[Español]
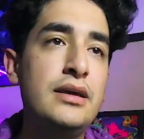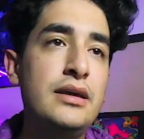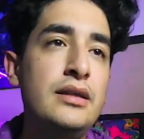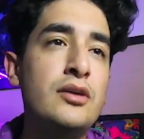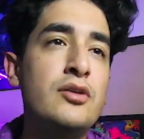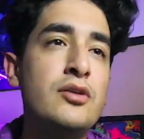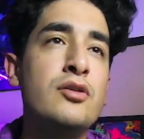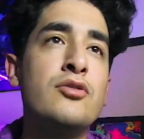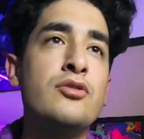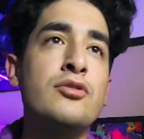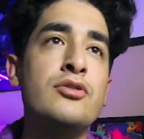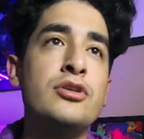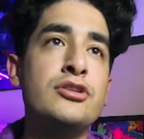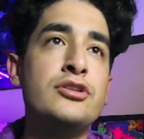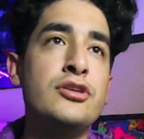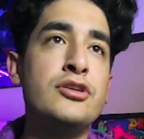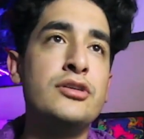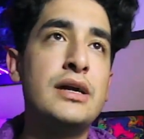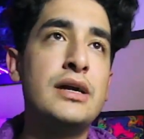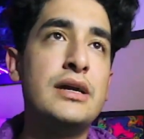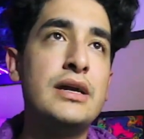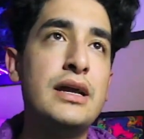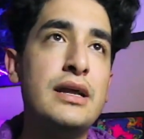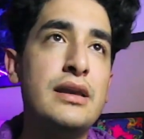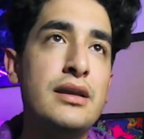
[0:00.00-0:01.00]
Y digo curioso
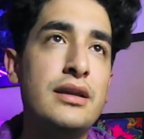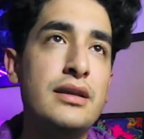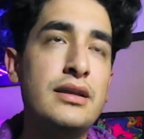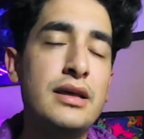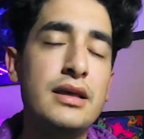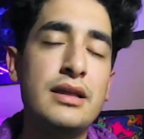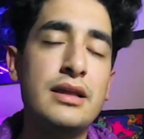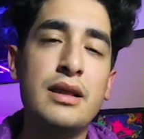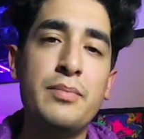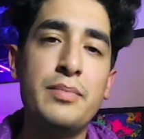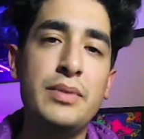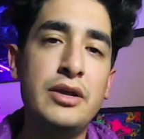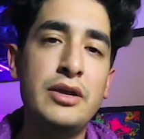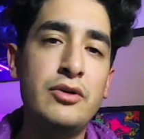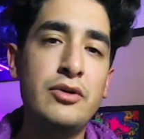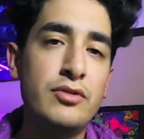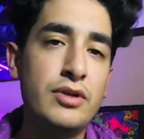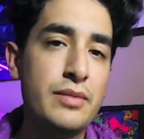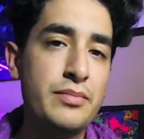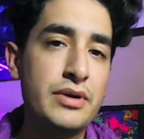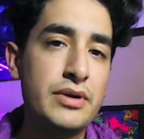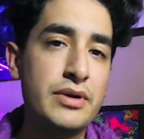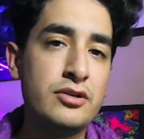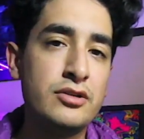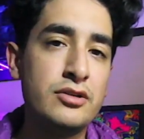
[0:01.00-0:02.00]
ya que en realidad la
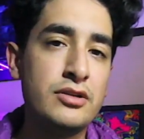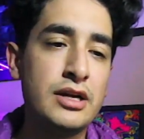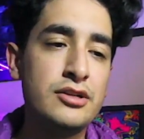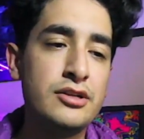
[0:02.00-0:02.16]
película de Michael